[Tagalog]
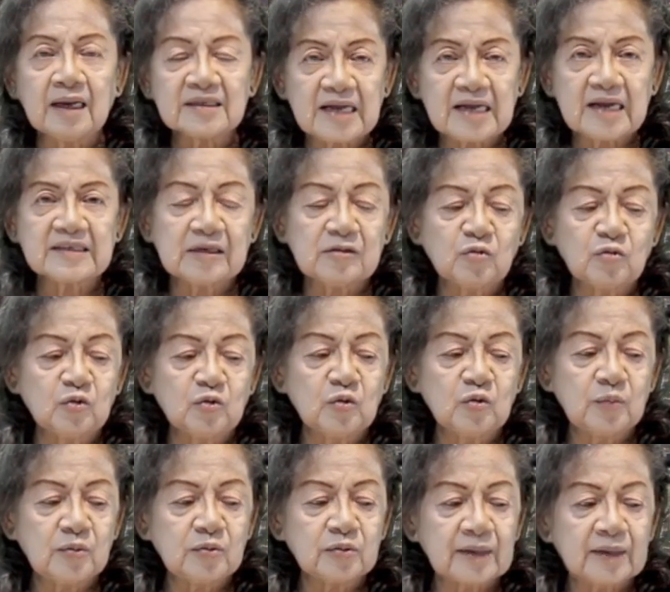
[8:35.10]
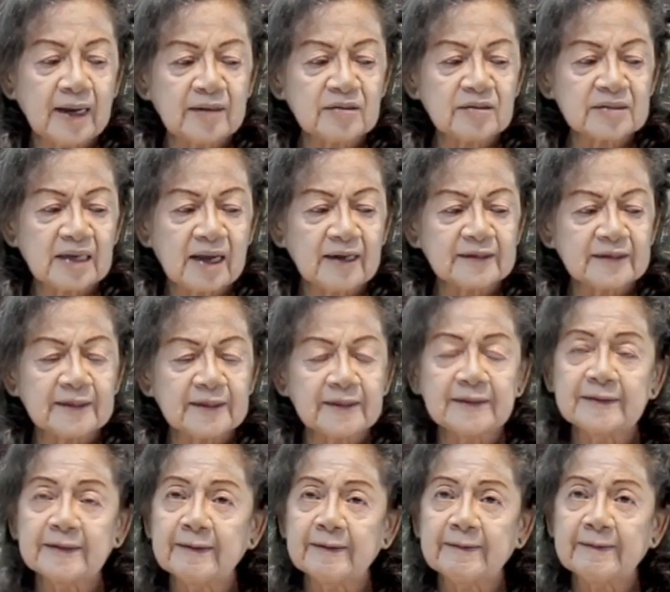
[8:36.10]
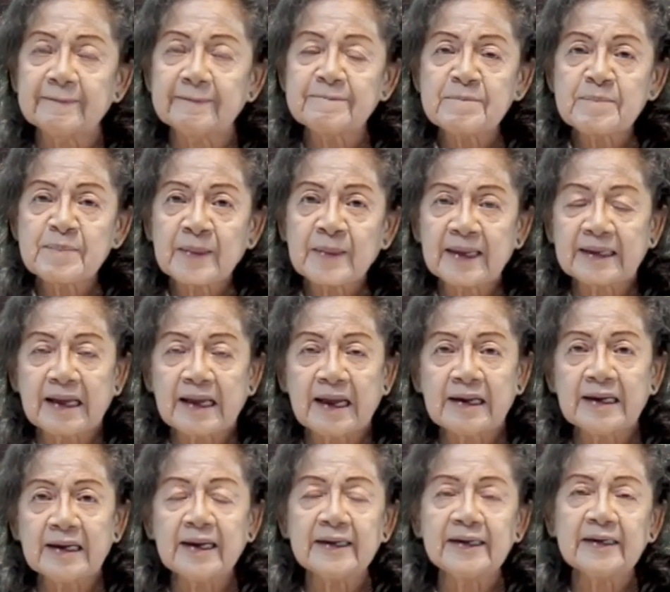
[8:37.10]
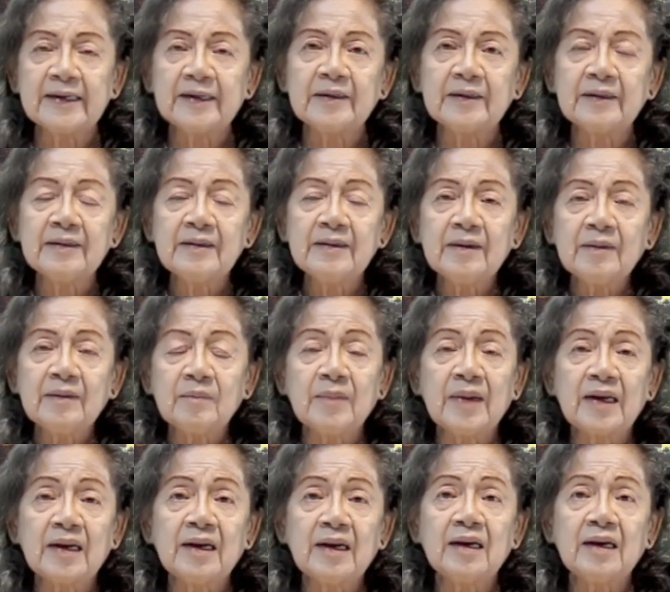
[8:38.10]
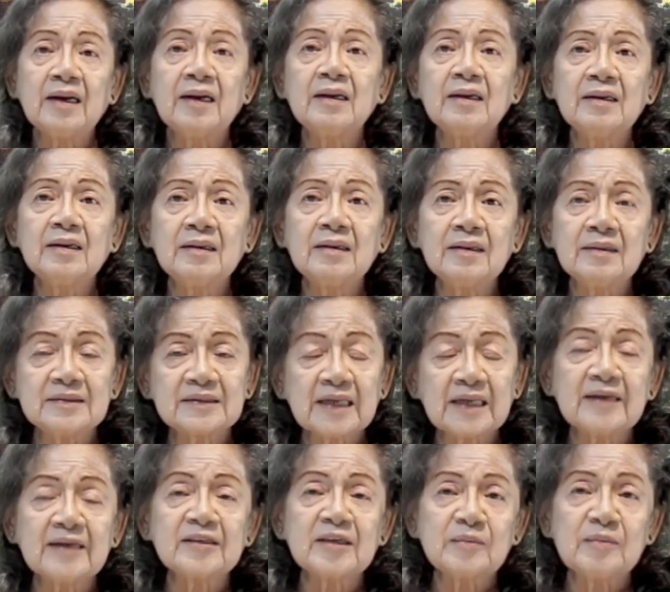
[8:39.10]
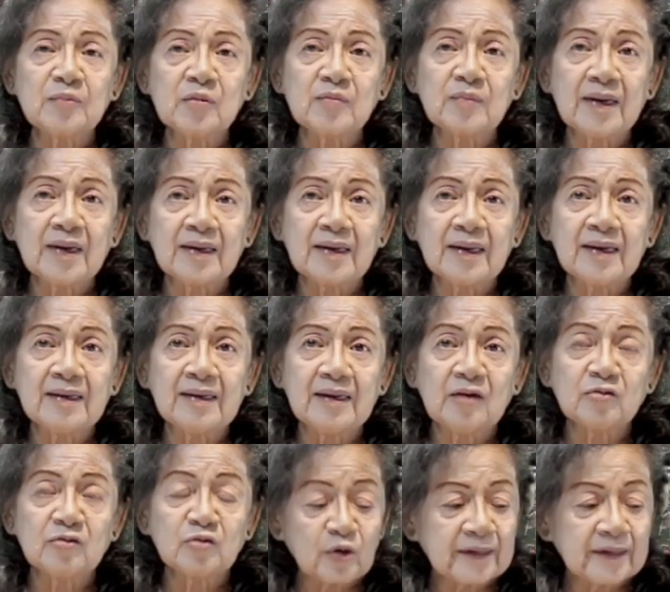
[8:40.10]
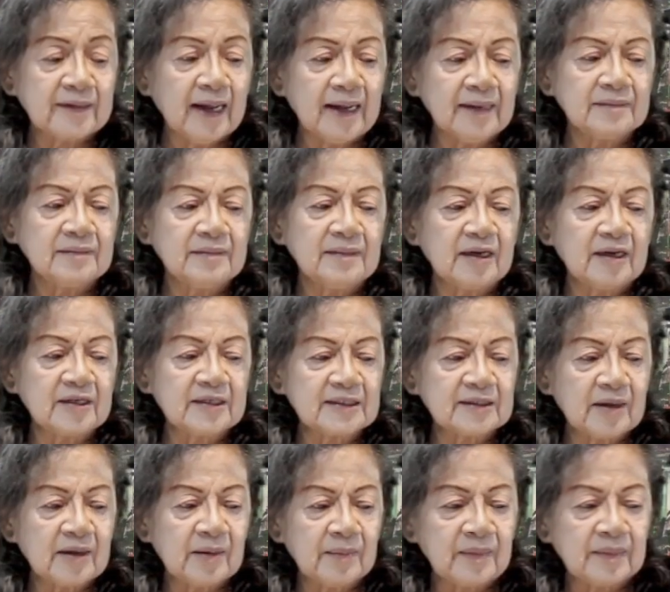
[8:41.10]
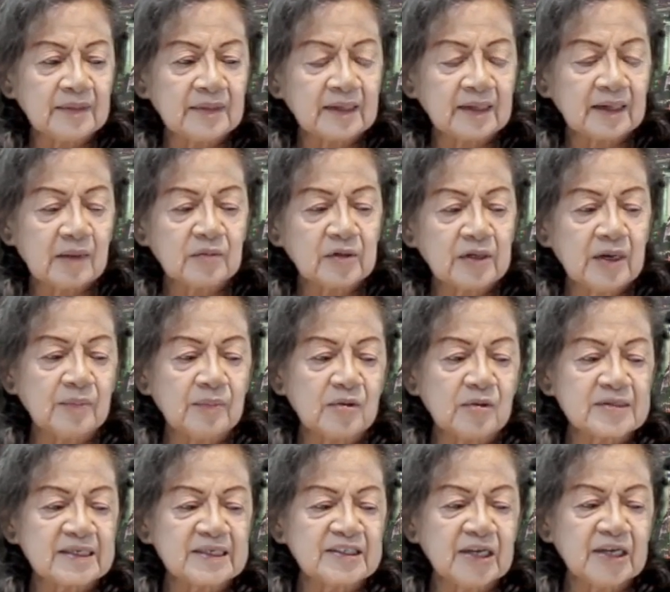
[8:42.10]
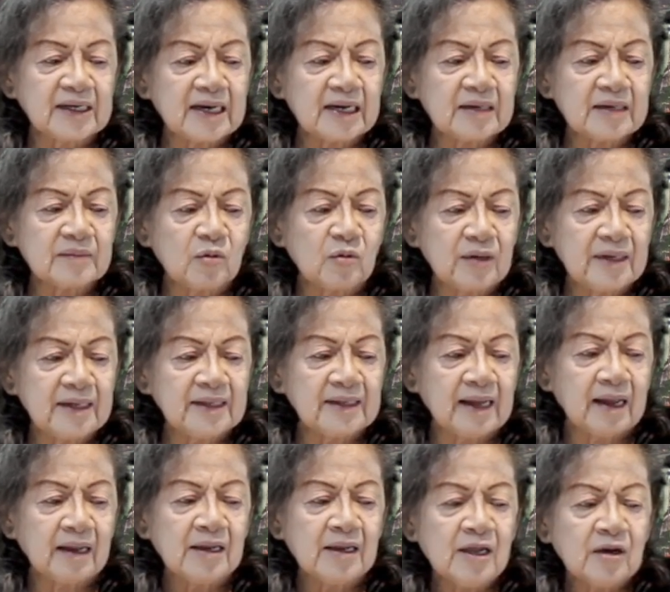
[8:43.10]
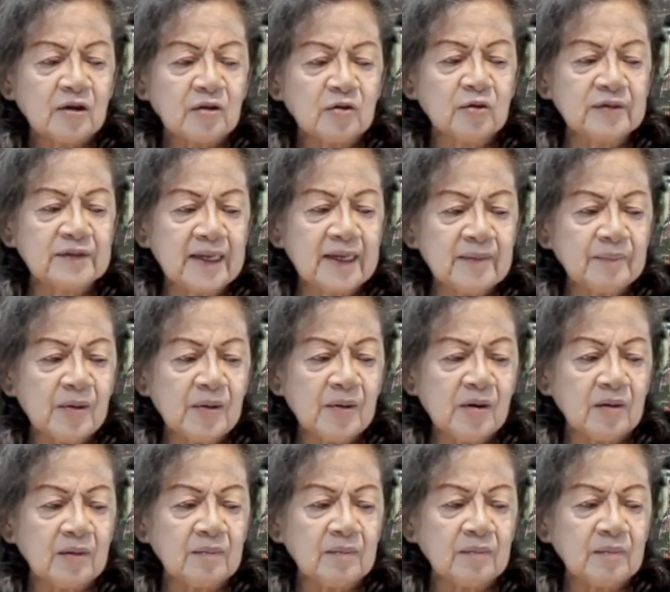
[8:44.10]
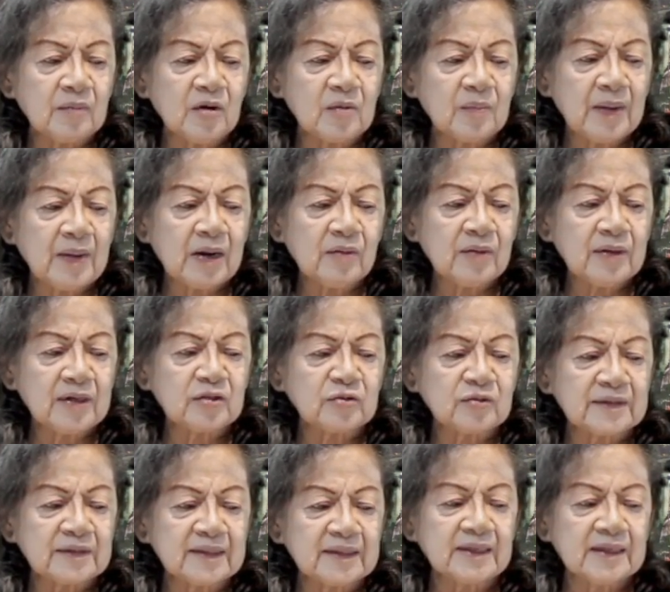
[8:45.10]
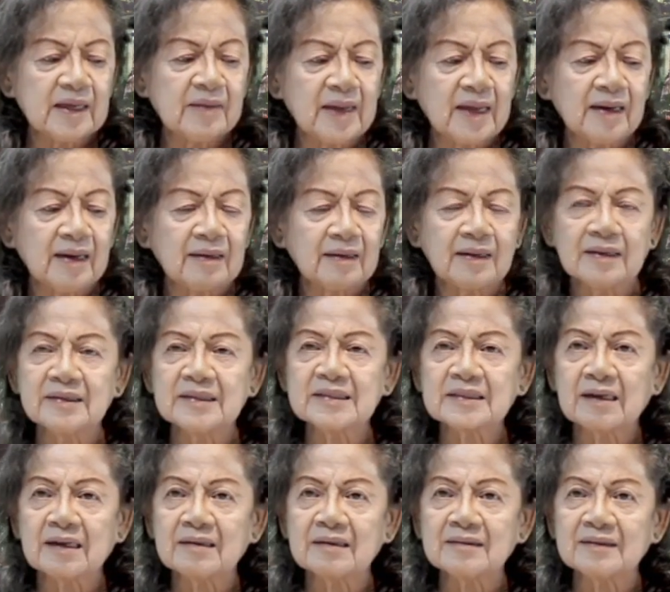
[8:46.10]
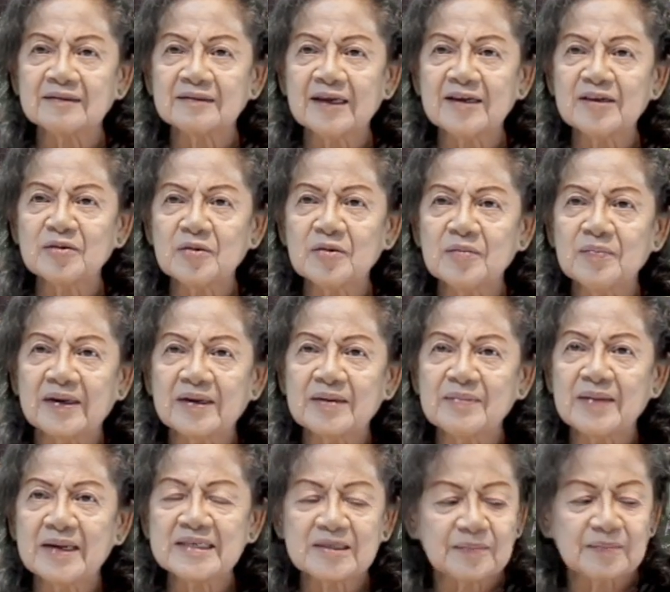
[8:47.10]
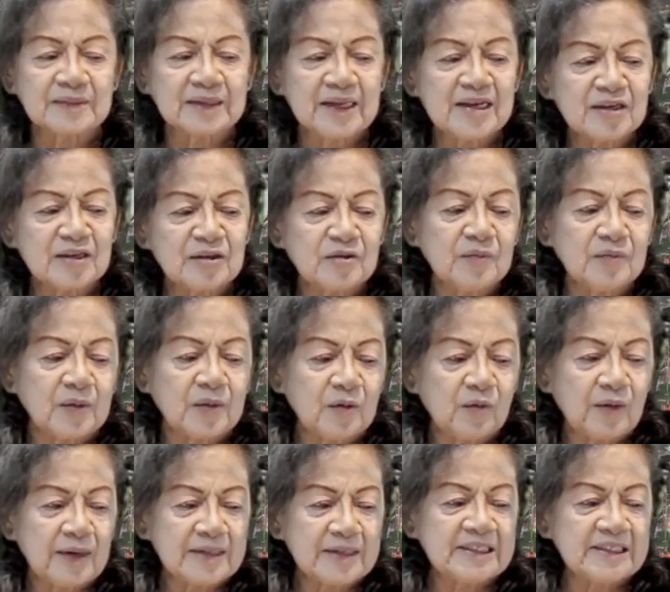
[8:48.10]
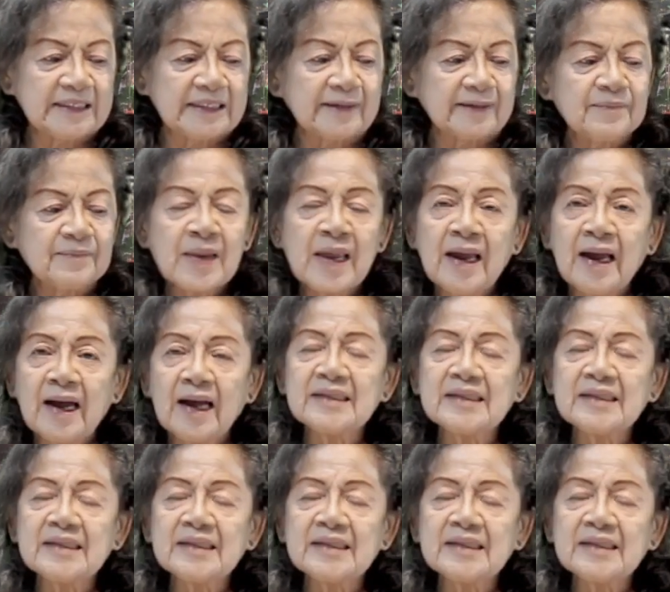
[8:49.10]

Talaga sasaludo po tayo sa ating, uh, ika nga, eh, mga, sa ating pong mga autoridad. Ay, sa, teka muna po, si Gerald Molina. Good day po. More power to Tita Mel. Kadiskarte. Thank you very much. Thank you for watching.